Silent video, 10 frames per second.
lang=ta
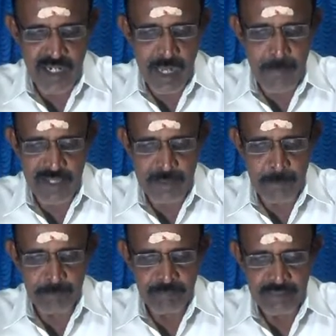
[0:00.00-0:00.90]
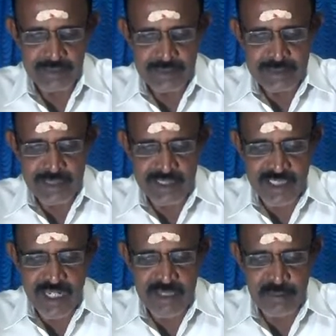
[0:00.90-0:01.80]
ரெண்டாம் பாதம்
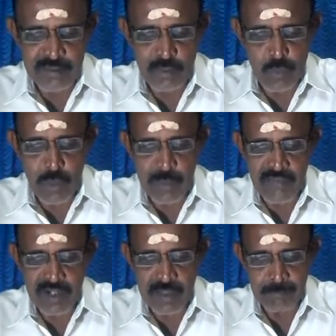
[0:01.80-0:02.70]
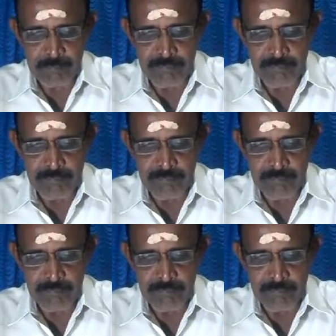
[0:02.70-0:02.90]
நட்சத்திராதிபதி குரு பகவான்